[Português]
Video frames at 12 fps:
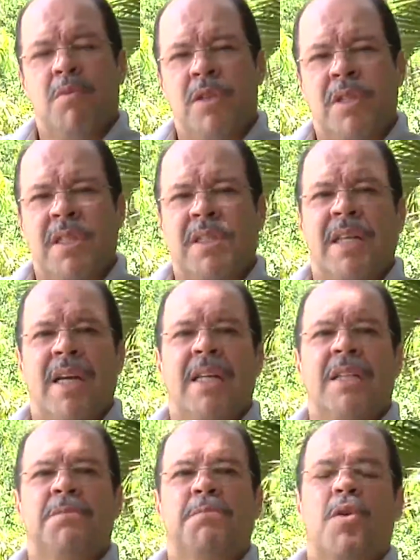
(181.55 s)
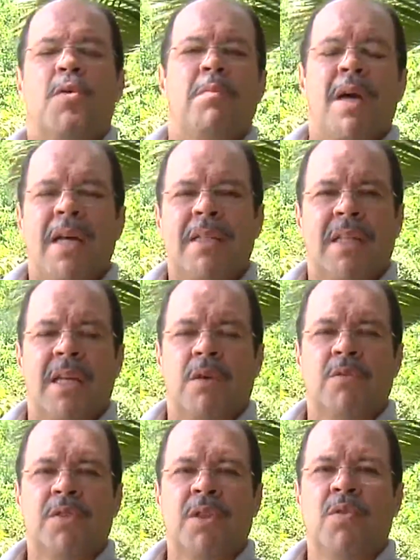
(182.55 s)
muitas delas prometem
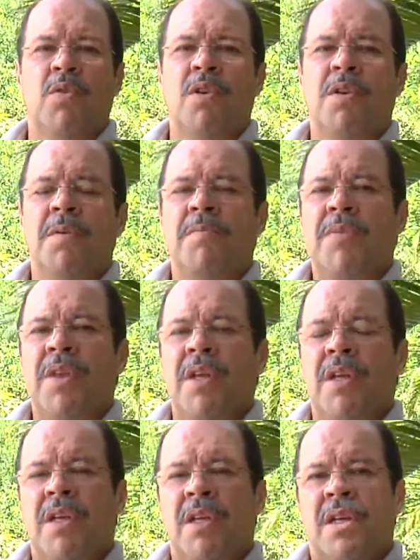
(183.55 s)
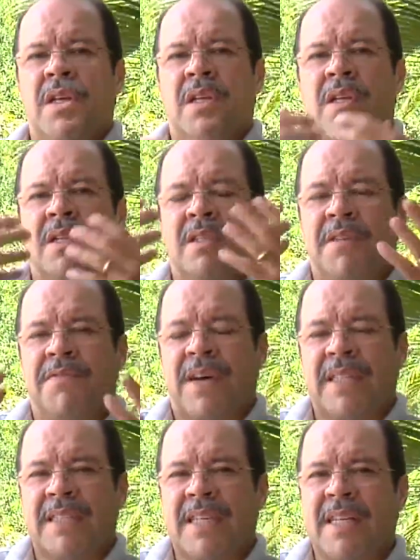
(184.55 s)
ao Senhor de
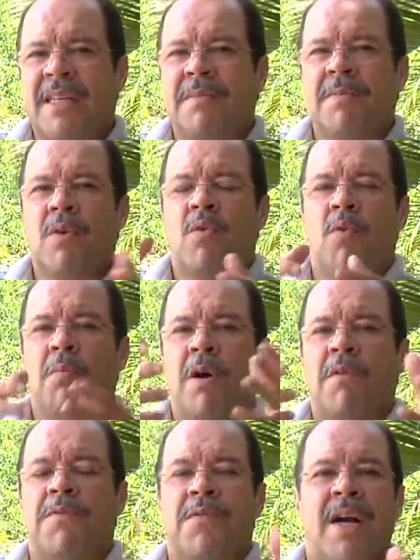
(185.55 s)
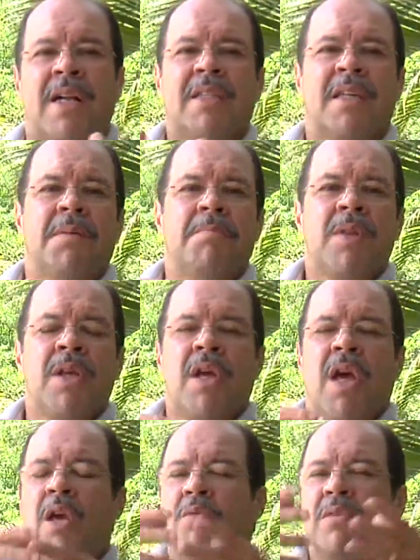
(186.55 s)
fazerem uma oferta
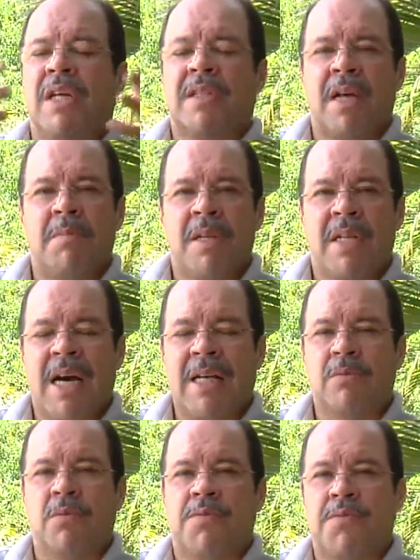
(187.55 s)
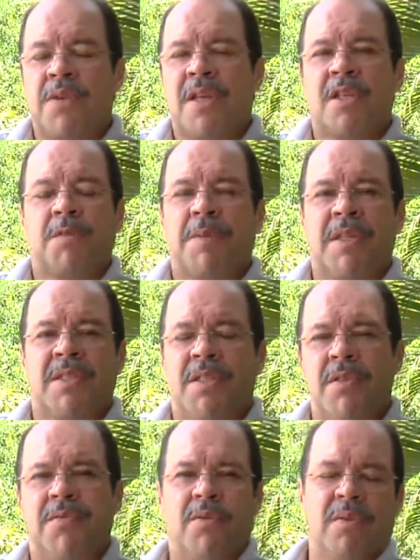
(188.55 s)
em um determinado fim
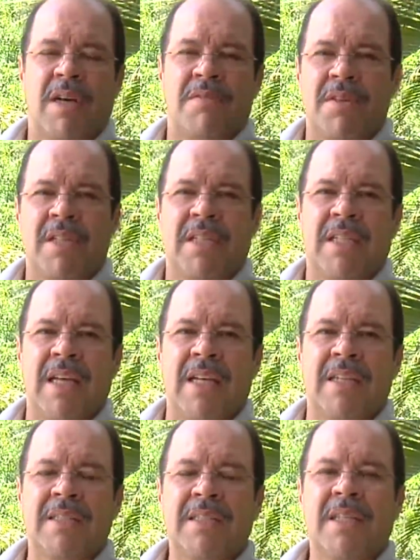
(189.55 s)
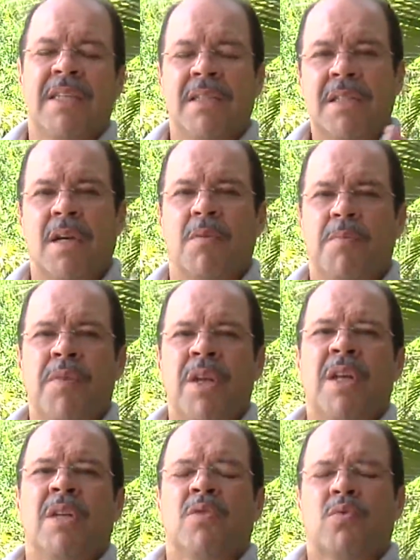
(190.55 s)
específico na vida delas. Então,
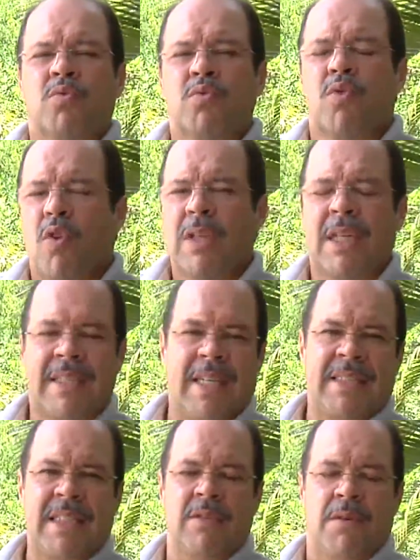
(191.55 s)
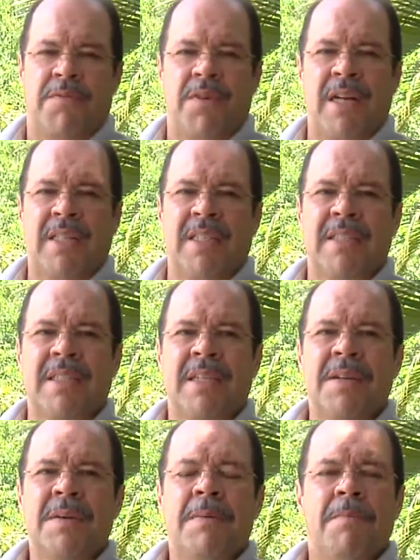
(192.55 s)
todas essas ofertas
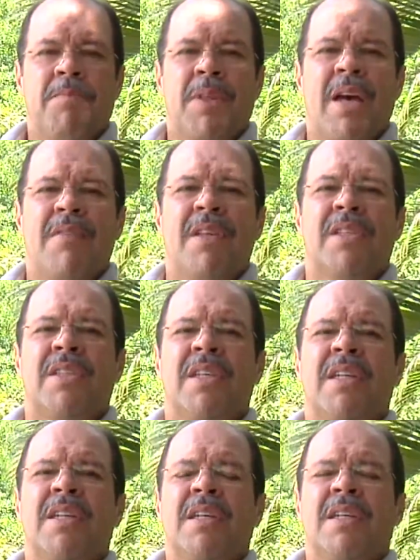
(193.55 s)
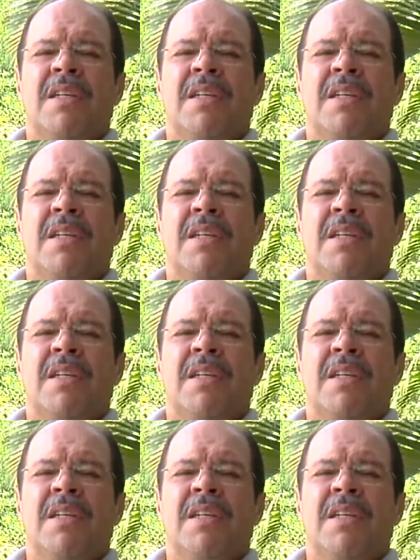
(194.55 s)
devem ser